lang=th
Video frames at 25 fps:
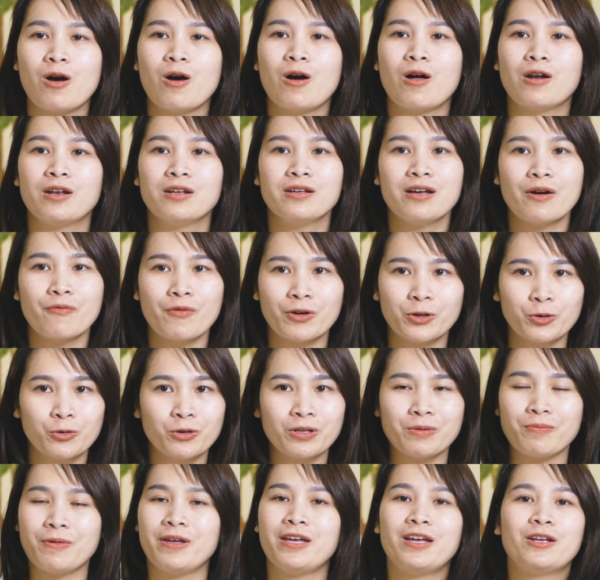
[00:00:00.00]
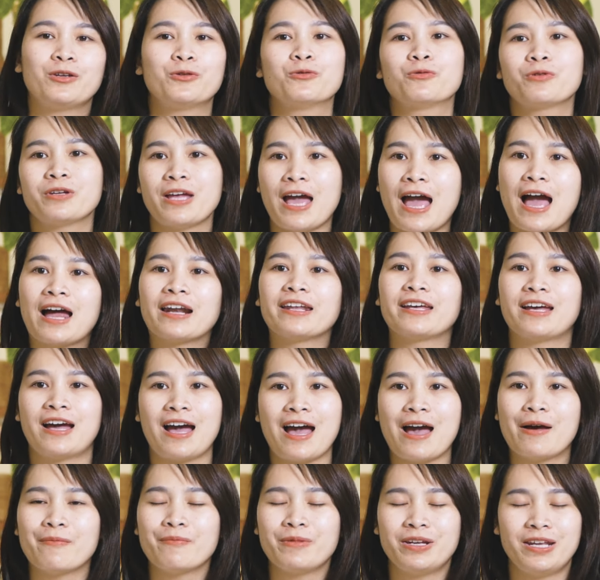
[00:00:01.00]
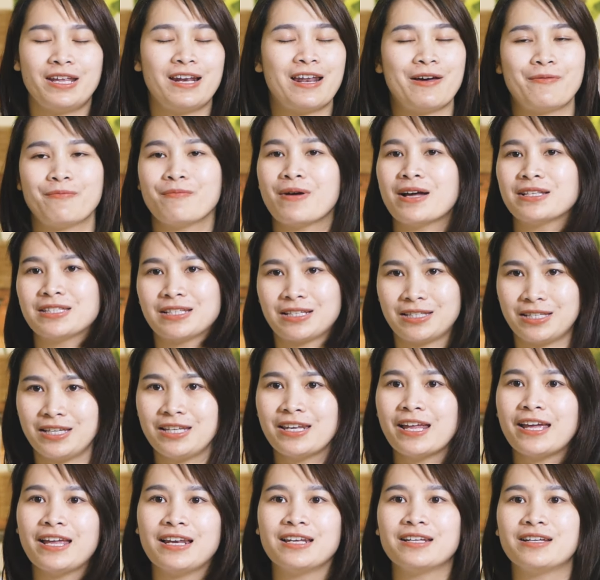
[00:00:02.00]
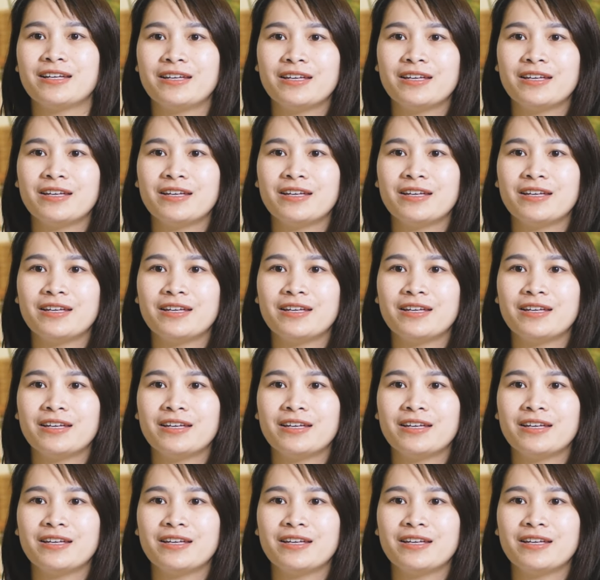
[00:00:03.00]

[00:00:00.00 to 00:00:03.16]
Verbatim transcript: ก็เลือกวัตถุดิบเองทุกอย่างเลยค่ะ ไม่ได้รับมาจากที่ไหนเล